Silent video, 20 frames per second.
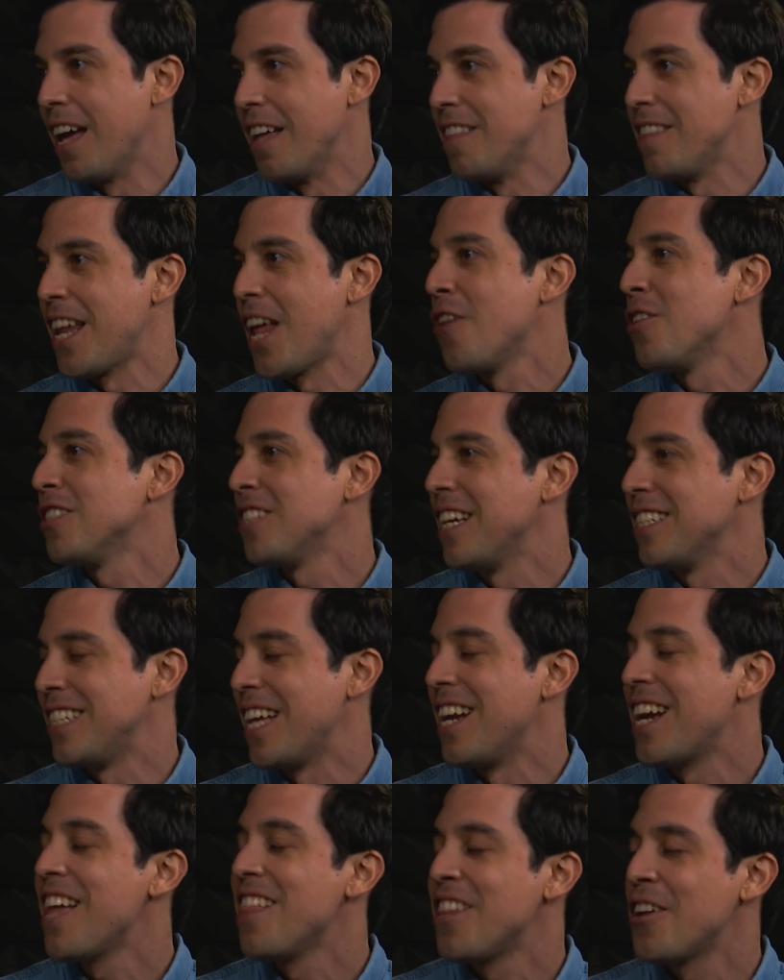entrado,
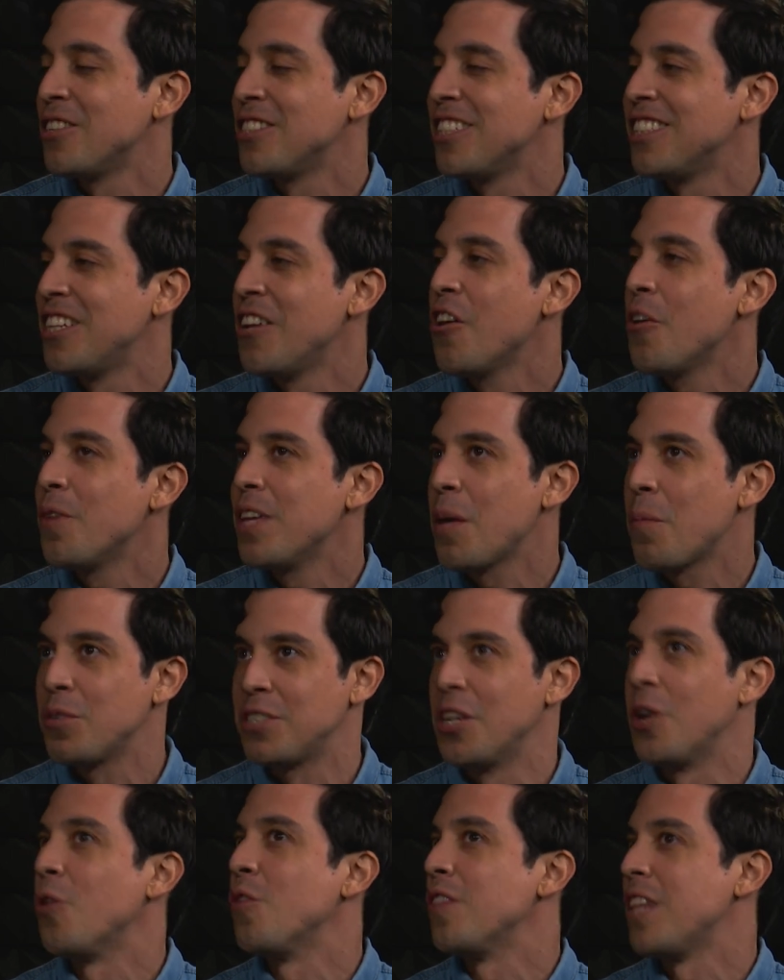se han adentrado a este estilo de vida,
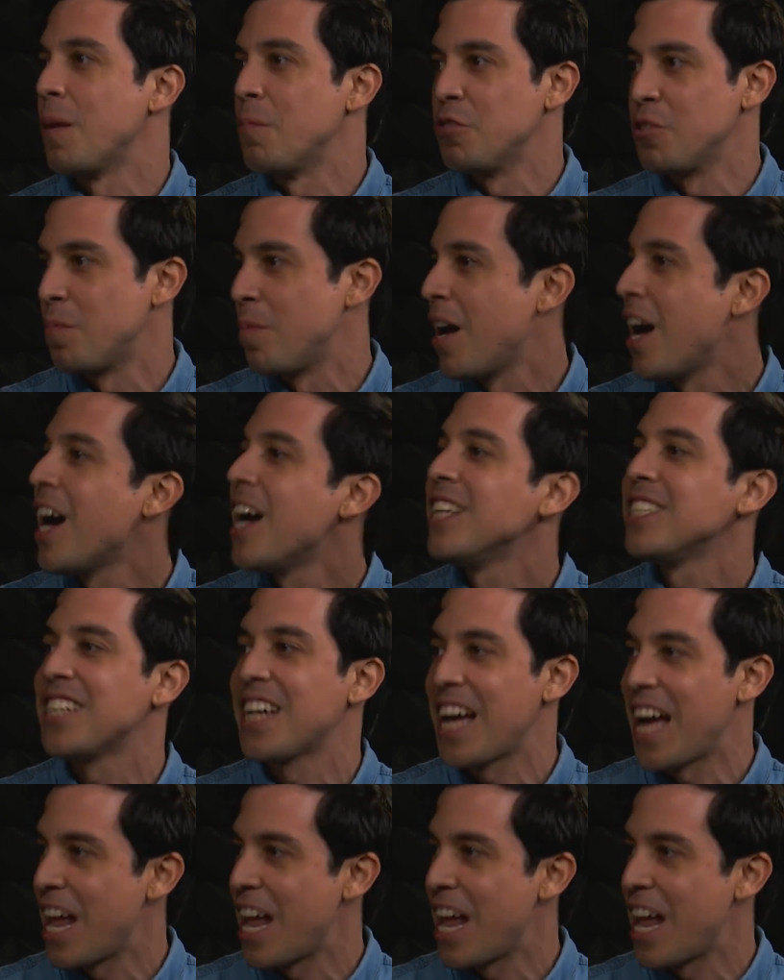pues encontramos paz,